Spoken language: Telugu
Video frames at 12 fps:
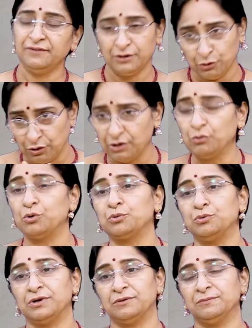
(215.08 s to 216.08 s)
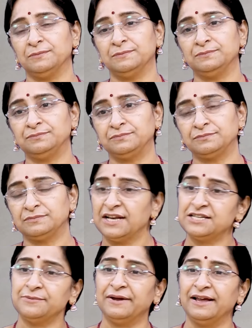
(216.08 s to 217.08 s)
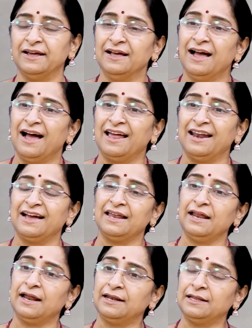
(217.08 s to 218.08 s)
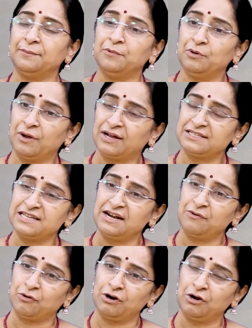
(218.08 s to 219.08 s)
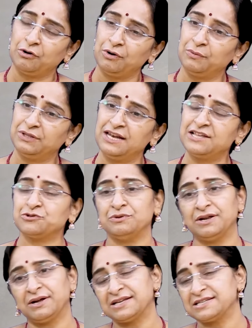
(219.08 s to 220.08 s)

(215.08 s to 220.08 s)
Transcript: వీటితోటే కొట్టుకుంటాం అవును నిజమే అలాగానే అన్నదమ్ములు అక్క చెల్లెలు ఒకళ్ళనొకళ్ళు వదిలేసుకుంటే